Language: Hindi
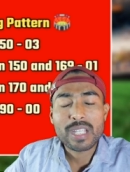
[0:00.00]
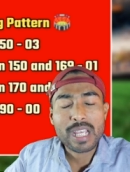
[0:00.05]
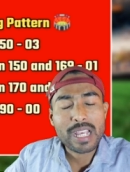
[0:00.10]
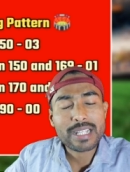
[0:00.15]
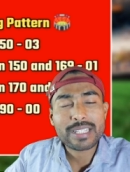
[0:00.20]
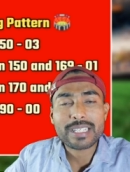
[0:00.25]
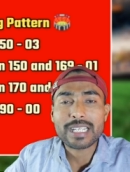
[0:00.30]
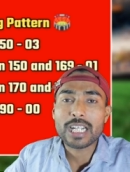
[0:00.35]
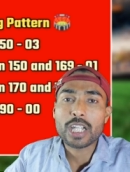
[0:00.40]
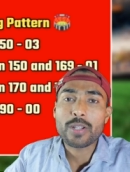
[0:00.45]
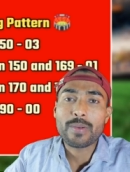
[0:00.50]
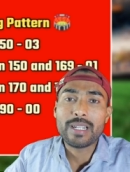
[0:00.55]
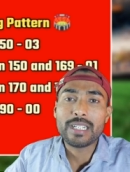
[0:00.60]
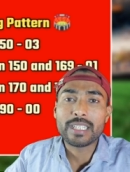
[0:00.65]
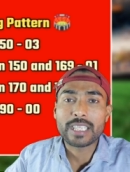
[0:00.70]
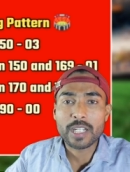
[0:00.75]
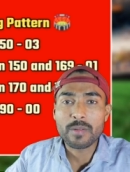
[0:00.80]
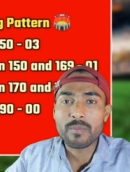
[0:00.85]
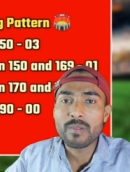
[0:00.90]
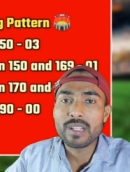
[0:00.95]
चेस करने
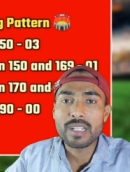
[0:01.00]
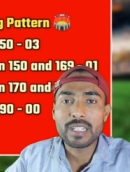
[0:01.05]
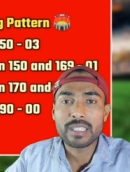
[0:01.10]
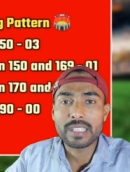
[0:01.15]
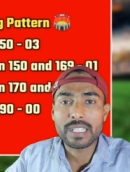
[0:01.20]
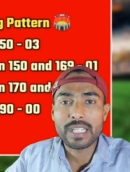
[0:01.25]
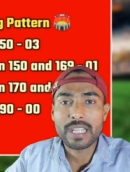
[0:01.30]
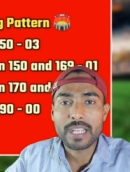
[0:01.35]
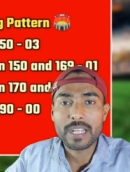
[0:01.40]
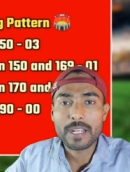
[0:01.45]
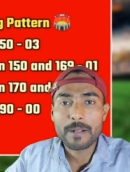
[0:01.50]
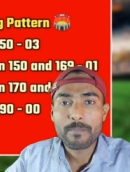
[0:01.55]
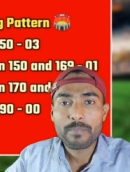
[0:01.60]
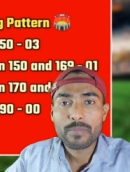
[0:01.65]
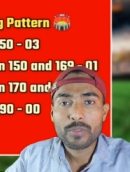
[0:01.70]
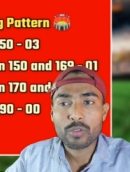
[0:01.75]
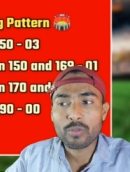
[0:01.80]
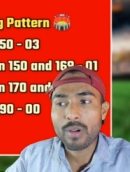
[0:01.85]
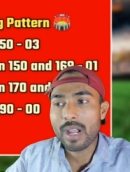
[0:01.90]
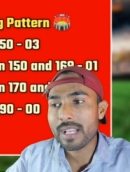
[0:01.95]
वाली टीम ने जीते हैं
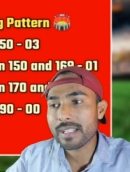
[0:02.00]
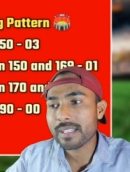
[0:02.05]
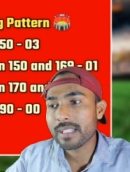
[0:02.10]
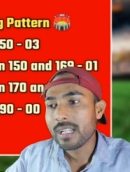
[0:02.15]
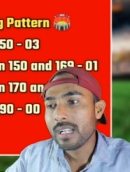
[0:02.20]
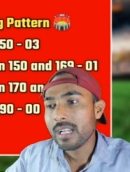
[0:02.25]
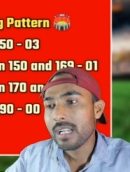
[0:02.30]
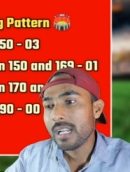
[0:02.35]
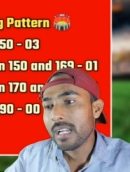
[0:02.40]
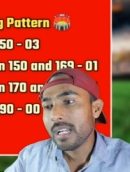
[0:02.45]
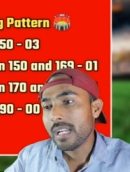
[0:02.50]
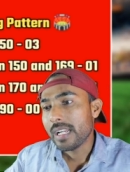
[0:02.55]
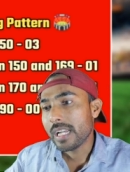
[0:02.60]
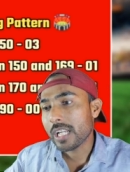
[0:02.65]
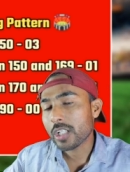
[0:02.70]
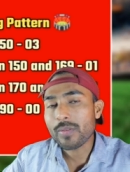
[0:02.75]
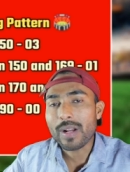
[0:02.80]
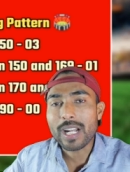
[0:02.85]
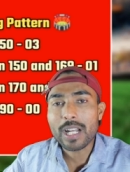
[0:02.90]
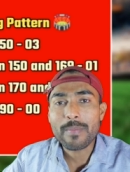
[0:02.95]
तो ऐस
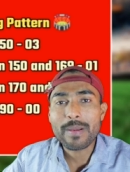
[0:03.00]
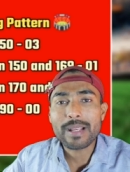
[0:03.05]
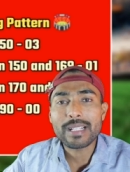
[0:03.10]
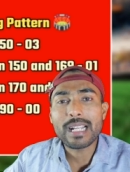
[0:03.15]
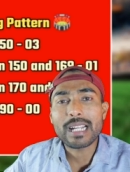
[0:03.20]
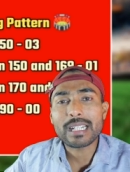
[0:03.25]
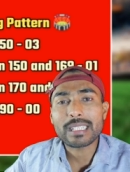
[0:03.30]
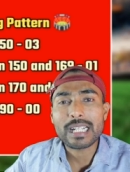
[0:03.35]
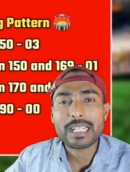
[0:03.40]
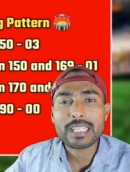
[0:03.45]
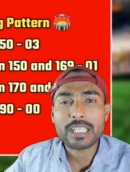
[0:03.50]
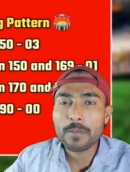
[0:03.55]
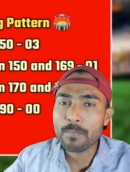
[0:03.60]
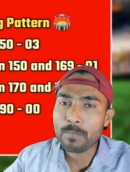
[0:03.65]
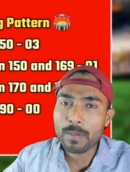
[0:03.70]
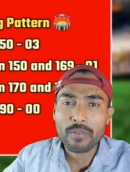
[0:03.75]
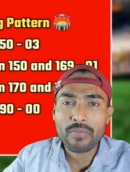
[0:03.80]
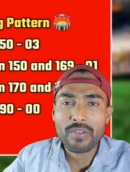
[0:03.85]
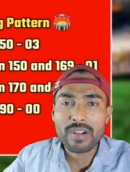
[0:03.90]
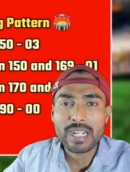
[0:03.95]
इस वाले मैदान का
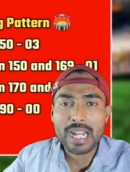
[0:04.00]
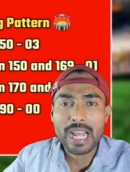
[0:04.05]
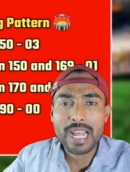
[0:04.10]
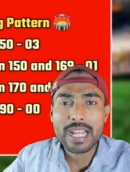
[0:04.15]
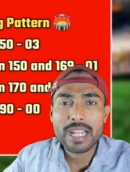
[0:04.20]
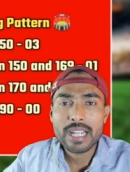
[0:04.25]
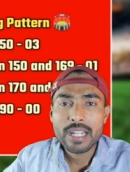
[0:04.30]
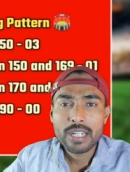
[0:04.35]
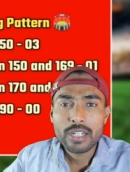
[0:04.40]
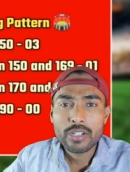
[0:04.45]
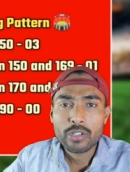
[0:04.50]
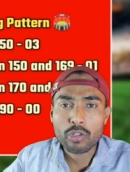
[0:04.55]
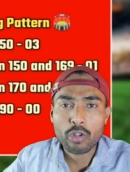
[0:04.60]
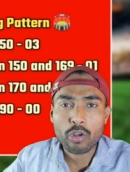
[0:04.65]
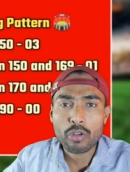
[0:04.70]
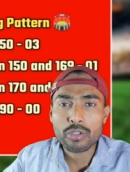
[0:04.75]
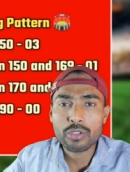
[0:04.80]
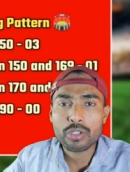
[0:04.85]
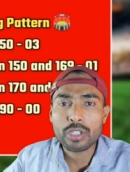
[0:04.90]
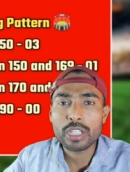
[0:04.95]
सिंपल फंडा है
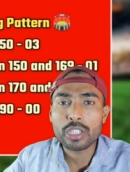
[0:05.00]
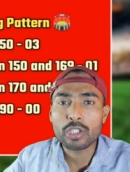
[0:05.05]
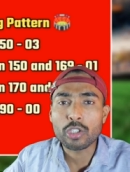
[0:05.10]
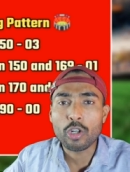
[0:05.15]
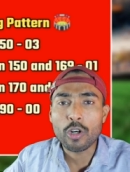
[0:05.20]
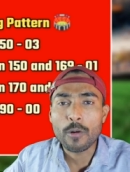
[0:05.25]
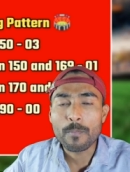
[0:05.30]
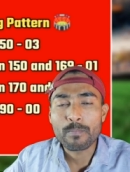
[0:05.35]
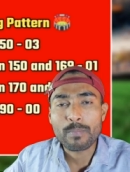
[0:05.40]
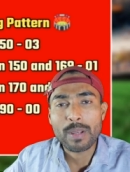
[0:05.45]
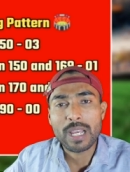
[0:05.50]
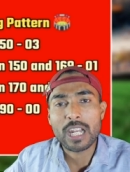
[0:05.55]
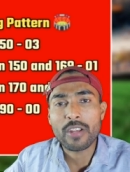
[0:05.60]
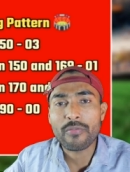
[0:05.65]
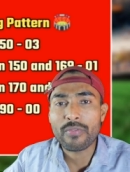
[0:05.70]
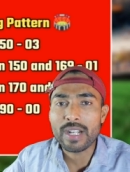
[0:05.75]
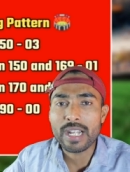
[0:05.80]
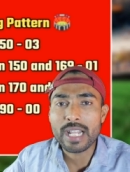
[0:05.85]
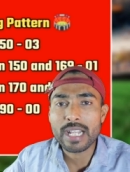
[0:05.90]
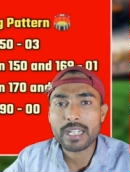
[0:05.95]
टॉस जीतो
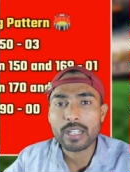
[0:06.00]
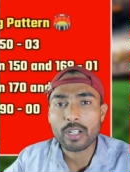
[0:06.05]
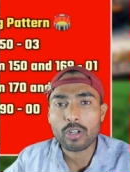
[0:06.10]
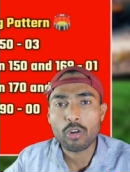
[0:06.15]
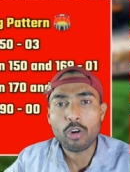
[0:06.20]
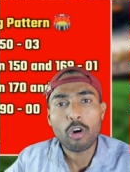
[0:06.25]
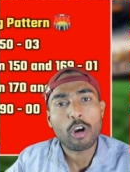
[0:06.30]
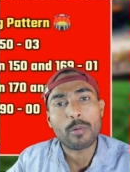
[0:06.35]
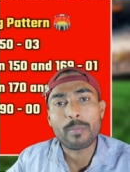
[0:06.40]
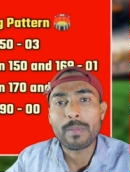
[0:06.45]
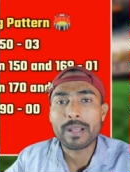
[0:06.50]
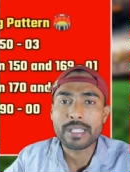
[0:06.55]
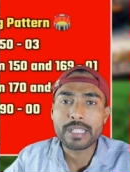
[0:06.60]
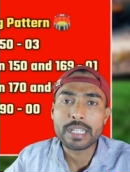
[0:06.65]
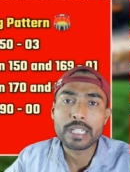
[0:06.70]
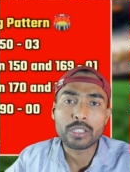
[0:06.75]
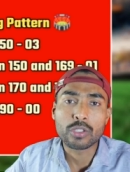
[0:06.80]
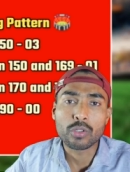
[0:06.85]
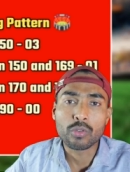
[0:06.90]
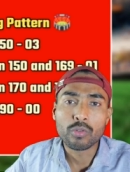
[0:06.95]
पहले फील्डिंग करो और
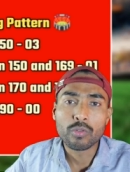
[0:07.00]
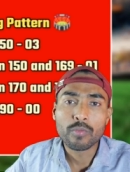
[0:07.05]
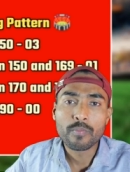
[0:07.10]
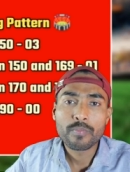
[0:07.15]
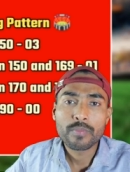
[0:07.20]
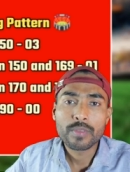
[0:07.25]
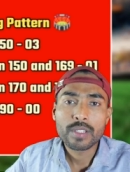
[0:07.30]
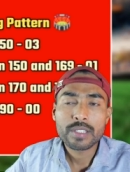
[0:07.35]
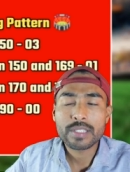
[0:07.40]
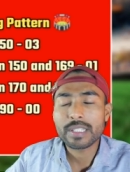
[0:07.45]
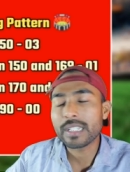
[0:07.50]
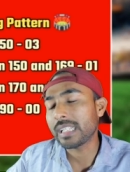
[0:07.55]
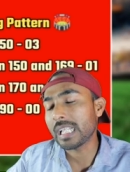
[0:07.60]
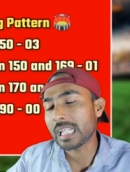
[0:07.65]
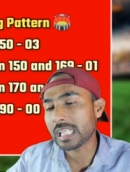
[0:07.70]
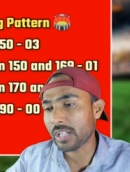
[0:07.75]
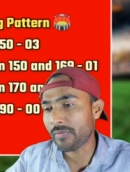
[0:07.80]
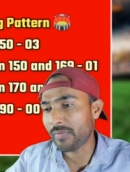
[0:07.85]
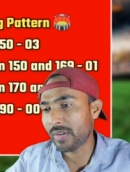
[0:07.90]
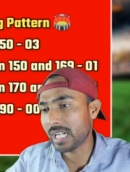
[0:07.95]
मैच जीत लो
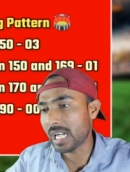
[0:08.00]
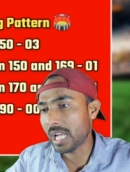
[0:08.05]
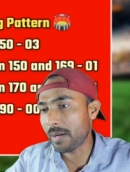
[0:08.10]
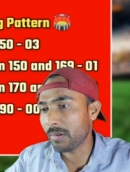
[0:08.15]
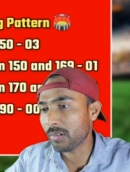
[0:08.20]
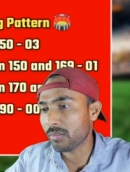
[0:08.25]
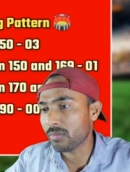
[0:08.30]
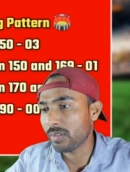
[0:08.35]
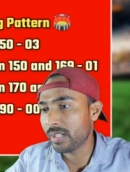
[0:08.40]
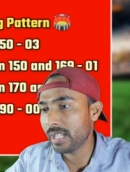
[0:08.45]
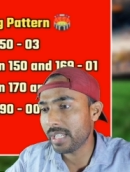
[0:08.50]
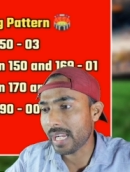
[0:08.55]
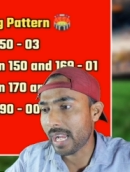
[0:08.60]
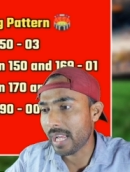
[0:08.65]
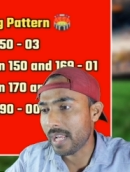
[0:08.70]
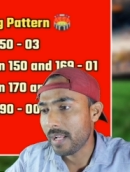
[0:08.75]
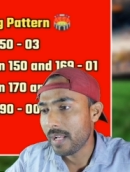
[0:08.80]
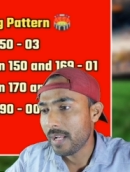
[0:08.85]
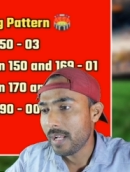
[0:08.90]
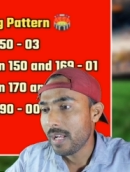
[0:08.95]
सीधा सा फंडा बिल्कुल ठीक
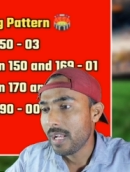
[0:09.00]
है